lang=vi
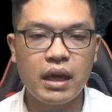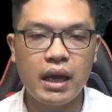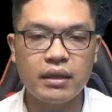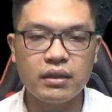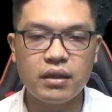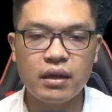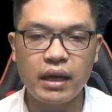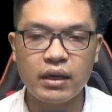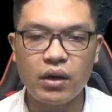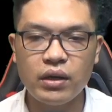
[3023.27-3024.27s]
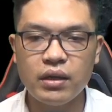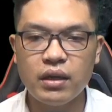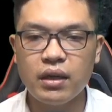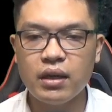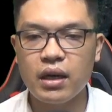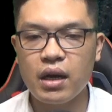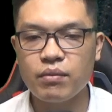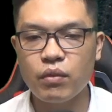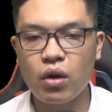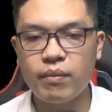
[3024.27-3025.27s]
Hắn cười lạnh nói,
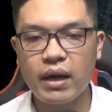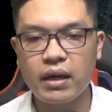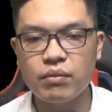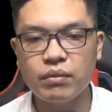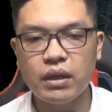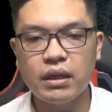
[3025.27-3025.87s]
không có ma công,